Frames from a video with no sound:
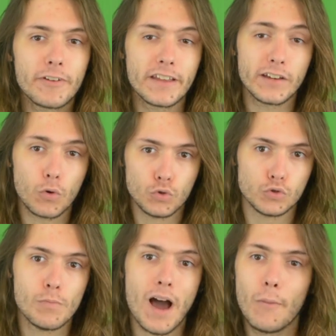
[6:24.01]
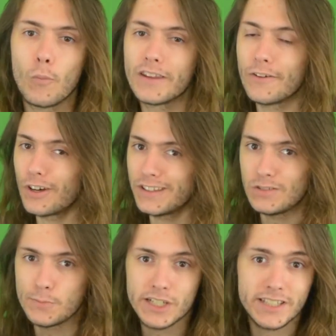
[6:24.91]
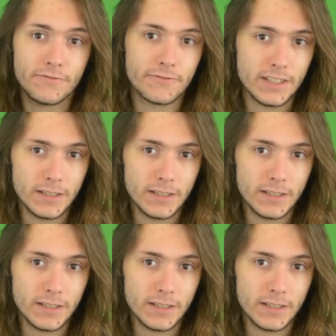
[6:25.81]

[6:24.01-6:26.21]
faire des gros zooms à moins d'avoir des objectifs